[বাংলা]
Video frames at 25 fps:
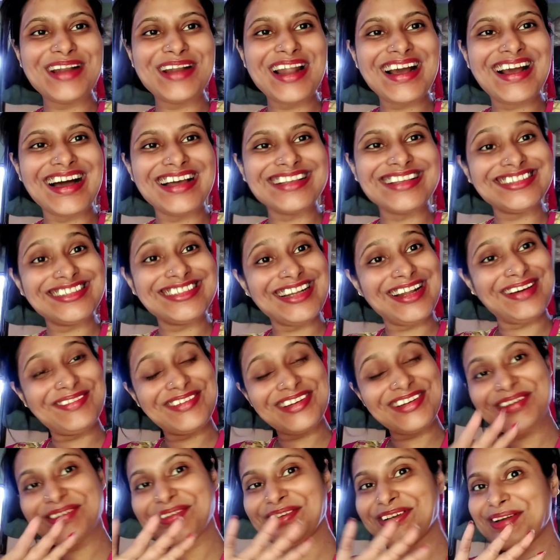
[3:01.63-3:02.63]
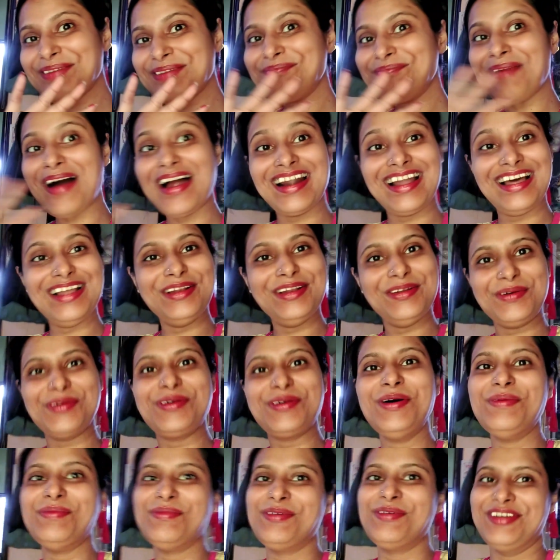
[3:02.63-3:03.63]
আমরা কাশি না মানে গোটা পাড়ার
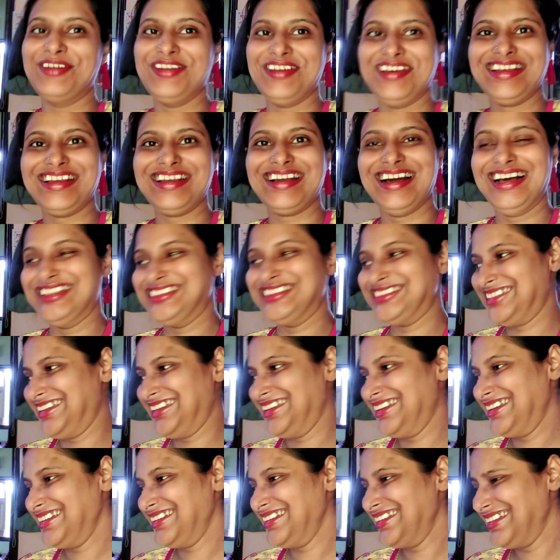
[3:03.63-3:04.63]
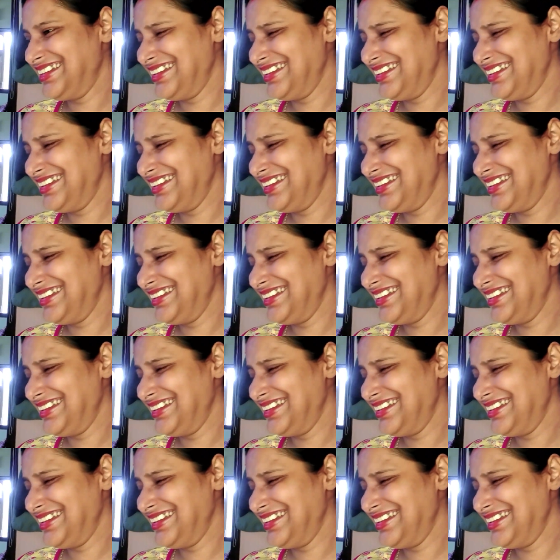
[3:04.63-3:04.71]
লোক মনে হয় কাশে